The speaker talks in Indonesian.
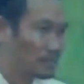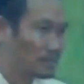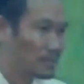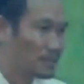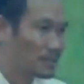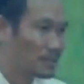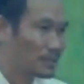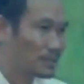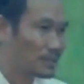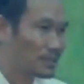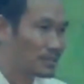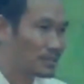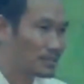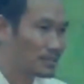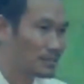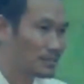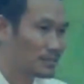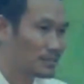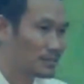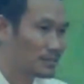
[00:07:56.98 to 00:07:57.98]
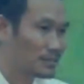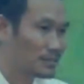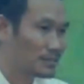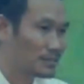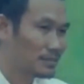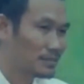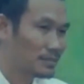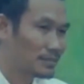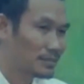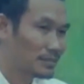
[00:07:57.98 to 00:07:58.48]
hamidiyah
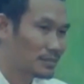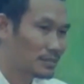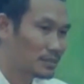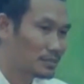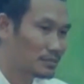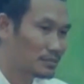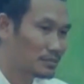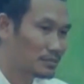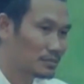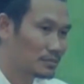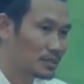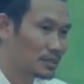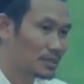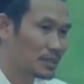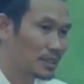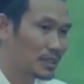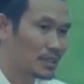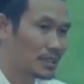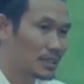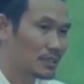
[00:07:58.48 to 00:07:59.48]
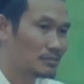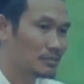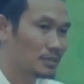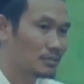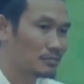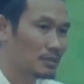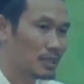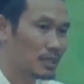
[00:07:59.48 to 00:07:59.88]
itu dikarang oleh